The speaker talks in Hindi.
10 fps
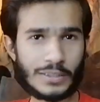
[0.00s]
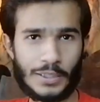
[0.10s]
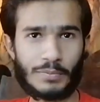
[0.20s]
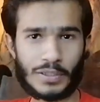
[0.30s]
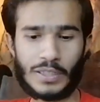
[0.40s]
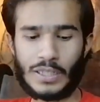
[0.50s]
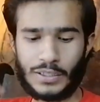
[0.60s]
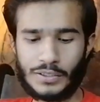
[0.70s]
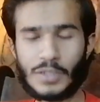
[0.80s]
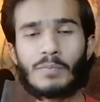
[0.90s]
स्क्रिप्ट
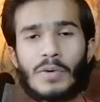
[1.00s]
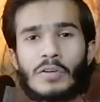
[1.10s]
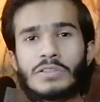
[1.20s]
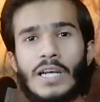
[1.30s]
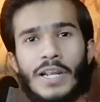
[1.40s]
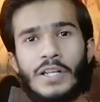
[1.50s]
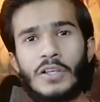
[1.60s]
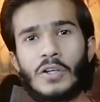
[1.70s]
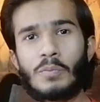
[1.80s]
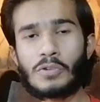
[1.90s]
जब मैं उस
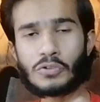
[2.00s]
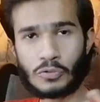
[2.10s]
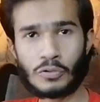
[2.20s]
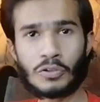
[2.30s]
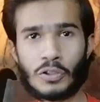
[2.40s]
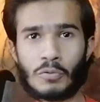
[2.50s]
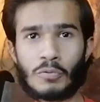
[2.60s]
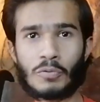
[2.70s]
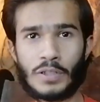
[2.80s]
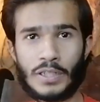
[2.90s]
आइडिया के ऊपर सोचता
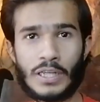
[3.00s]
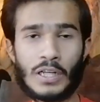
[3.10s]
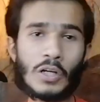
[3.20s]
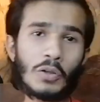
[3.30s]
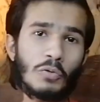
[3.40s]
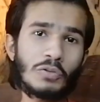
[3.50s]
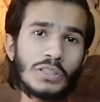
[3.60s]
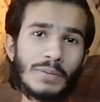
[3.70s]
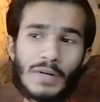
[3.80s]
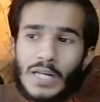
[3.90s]
हूँ ठीक है तो
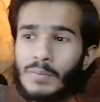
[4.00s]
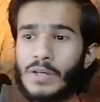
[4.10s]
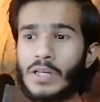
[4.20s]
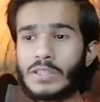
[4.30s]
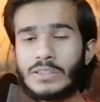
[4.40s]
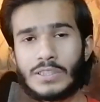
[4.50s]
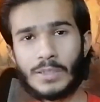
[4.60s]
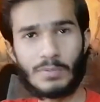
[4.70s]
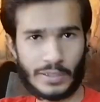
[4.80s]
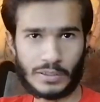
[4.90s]
उसके बारे में
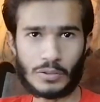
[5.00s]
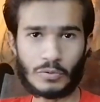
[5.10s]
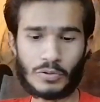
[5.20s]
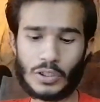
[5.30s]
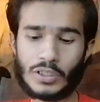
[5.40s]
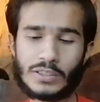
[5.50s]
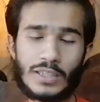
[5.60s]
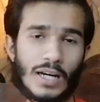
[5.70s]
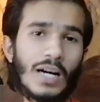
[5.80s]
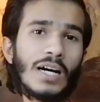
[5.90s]
स्क्रिप्ट लिखता हूँ कि
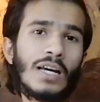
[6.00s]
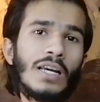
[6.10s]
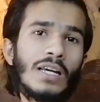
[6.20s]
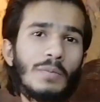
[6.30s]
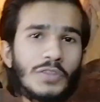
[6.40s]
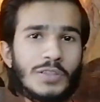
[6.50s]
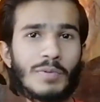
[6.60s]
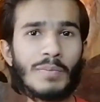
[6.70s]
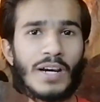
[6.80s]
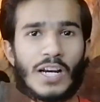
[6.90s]
क्या
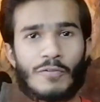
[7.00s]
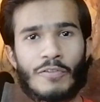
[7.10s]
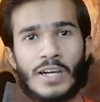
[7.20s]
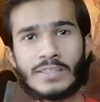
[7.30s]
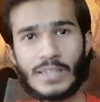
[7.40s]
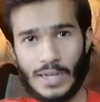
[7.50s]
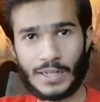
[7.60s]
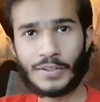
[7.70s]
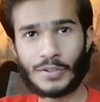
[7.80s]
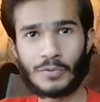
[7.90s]
इसमें मैं अल्फाज
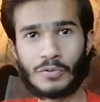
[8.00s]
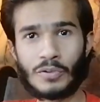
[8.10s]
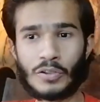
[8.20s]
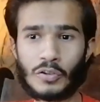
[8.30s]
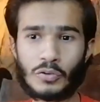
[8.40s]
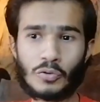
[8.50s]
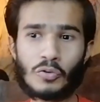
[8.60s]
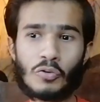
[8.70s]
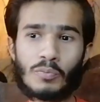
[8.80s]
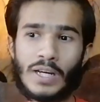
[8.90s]
ऐड करूँ कि
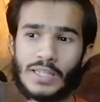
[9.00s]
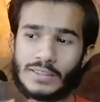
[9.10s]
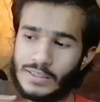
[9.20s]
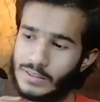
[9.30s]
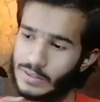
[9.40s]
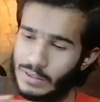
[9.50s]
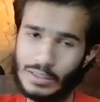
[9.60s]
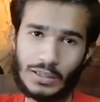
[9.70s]
जो मैं इसे